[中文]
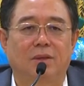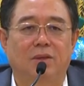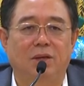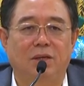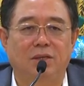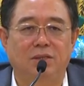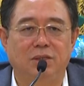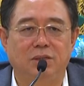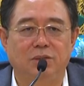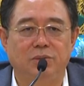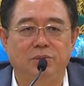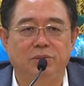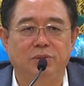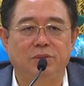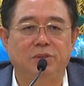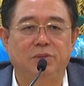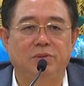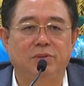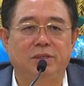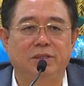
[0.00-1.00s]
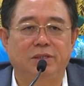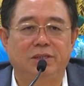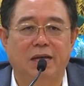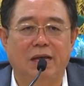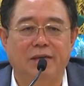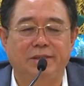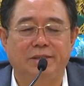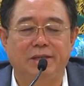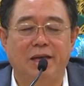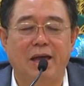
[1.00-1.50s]
对这个宇宙的
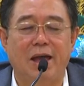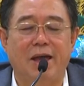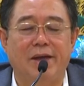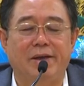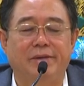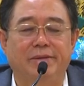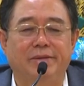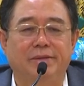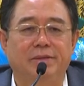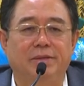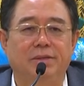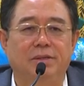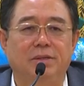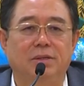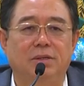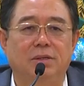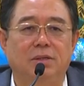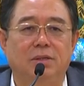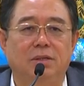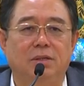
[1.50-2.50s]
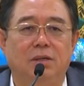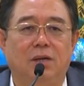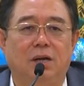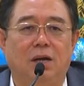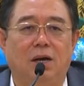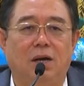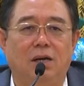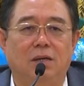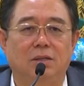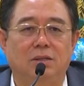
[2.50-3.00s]
显现，
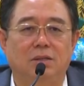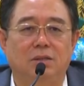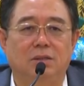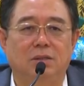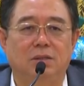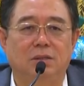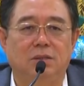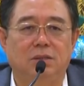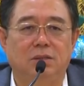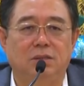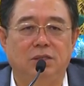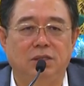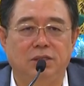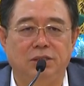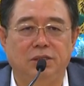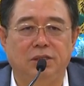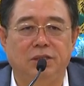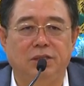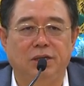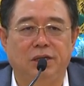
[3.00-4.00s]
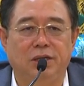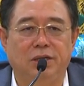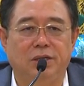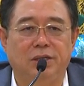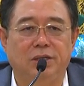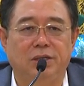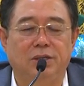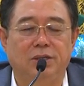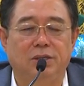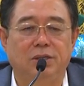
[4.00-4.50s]
啊，进行
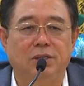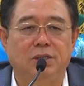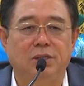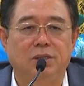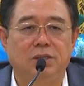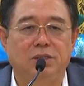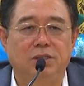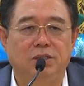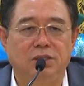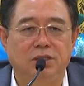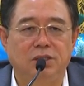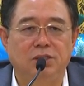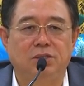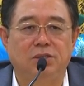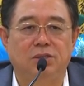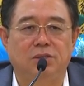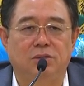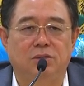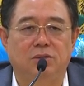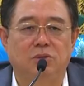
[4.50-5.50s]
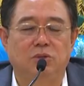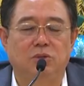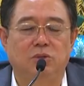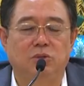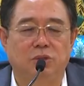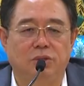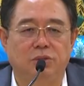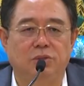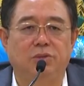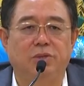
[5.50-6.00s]
了细致
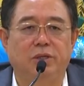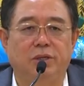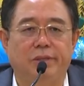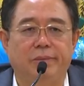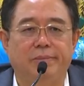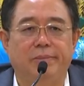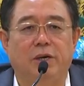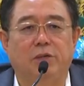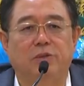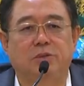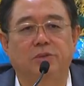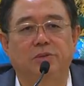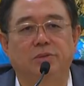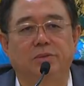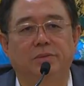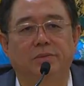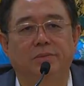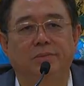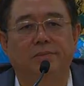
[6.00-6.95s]
准确的描述。